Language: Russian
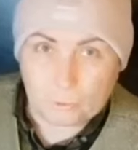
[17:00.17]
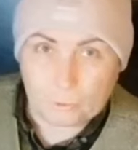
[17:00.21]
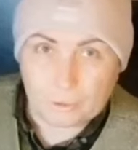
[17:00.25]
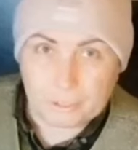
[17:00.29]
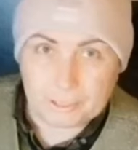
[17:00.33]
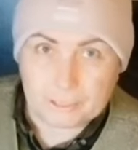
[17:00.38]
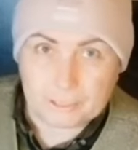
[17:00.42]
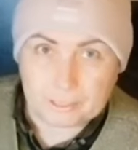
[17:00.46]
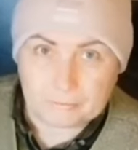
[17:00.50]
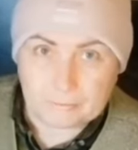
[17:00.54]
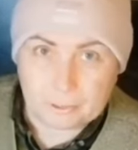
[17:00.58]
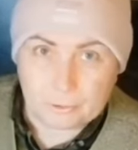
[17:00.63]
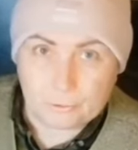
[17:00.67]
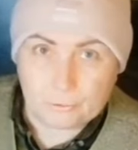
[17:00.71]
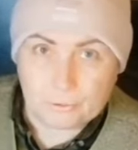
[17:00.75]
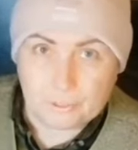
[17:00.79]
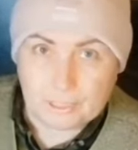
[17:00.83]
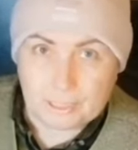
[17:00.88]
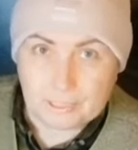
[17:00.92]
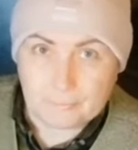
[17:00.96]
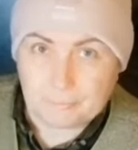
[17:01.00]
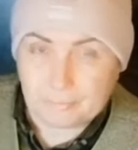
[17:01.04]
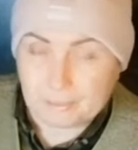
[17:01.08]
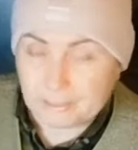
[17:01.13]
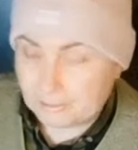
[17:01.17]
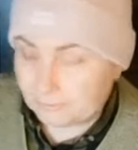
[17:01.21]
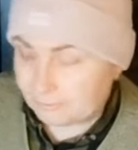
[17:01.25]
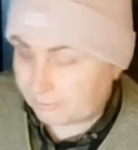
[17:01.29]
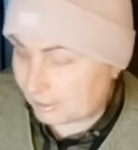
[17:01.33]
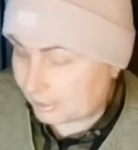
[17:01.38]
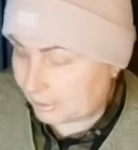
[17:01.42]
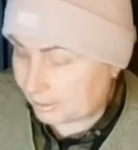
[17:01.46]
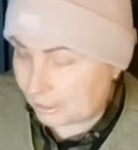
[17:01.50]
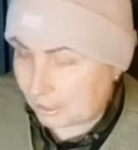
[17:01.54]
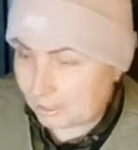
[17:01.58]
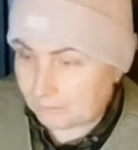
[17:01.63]
под корень свою не
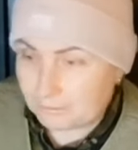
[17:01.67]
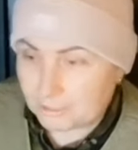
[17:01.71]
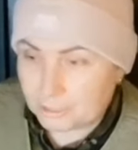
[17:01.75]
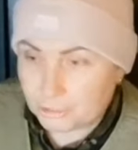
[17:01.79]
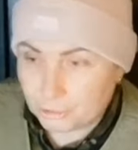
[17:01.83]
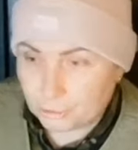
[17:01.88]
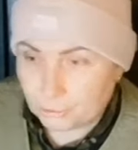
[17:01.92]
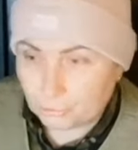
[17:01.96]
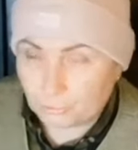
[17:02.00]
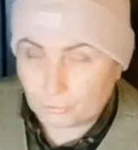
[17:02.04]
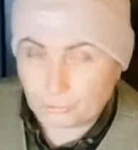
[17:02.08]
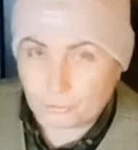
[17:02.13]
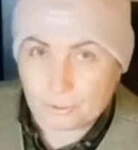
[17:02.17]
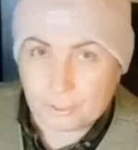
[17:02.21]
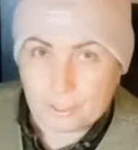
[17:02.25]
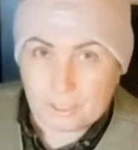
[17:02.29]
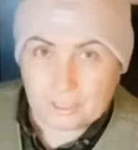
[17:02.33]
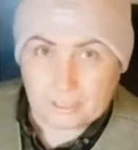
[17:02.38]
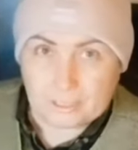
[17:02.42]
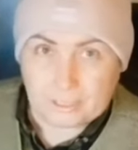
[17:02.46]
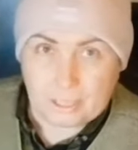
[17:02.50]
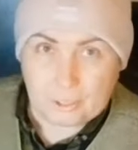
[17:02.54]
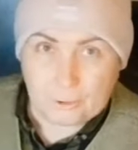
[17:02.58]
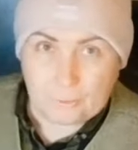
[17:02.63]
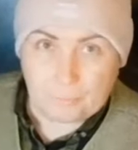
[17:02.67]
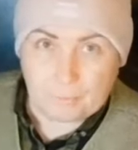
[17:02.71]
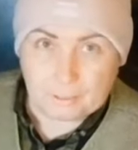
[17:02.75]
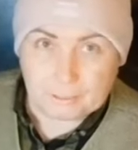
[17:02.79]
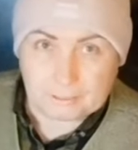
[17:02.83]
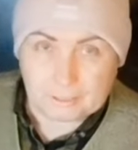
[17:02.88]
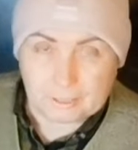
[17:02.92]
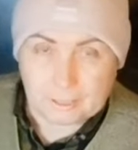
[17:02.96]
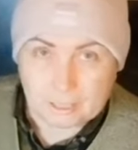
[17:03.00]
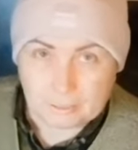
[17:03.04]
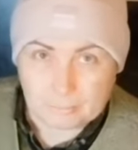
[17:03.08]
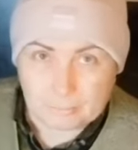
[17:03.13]
поливаю овощную, я ее
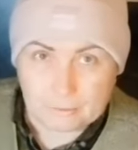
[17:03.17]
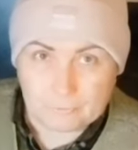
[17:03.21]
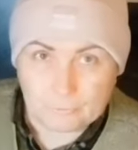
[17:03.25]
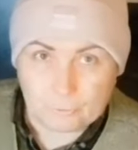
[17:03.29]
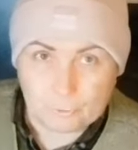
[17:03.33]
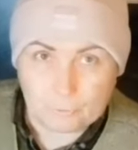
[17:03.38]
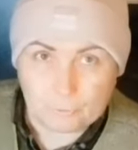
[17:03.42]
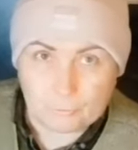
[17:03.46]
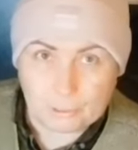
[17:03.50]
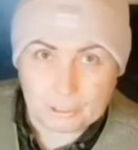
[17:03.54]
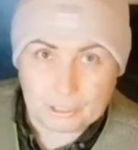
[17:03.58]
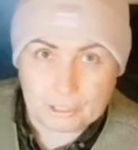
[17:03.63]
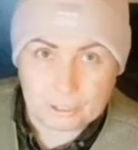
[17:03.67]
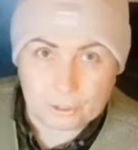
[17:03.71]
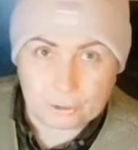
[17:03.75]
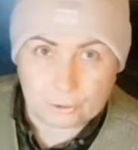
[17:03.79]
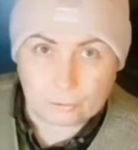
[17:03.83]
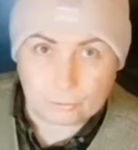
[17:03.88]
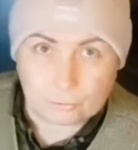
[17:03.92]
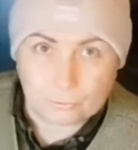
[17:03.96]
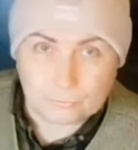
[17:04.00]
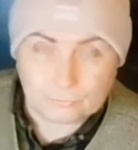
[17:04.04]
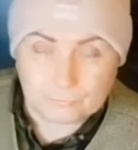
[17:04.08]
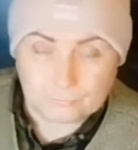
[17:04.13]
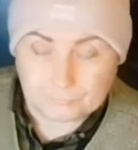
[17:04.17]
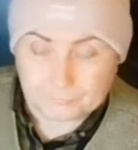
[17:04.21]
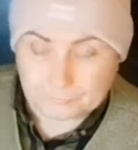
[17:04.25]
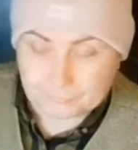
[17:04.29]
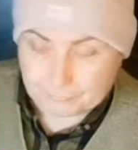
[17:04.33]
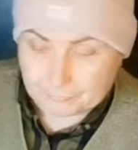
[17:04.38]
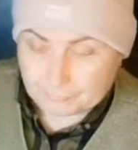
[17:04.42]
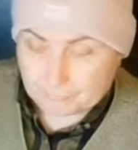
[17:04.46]
подкармливаю по листу.